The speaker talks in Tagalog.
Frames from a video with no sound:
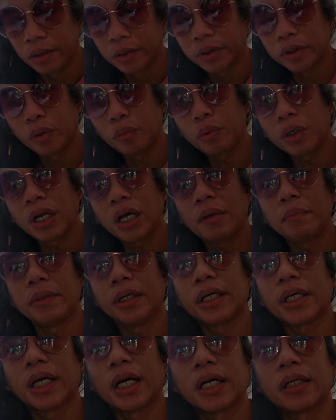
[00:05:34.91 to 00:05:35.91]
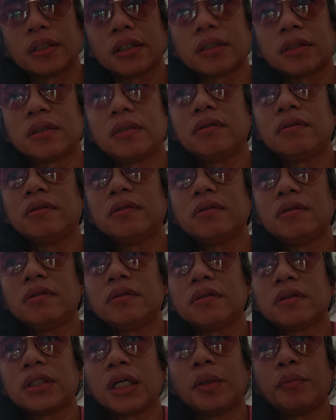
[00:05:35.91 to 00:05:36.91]
So marami kaya tapos
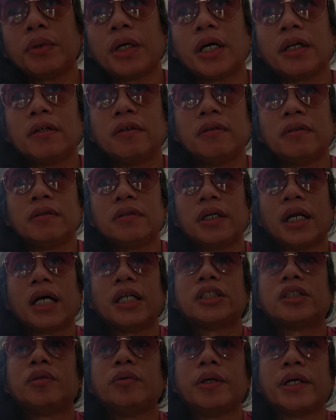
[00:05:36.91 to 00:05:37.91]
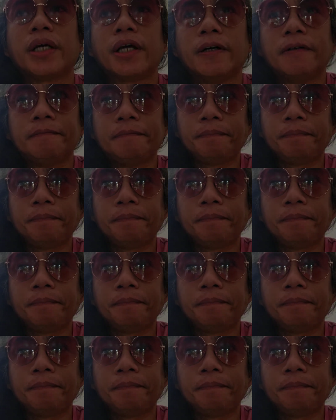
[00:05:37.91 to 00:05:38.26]
nung time na ano nung last week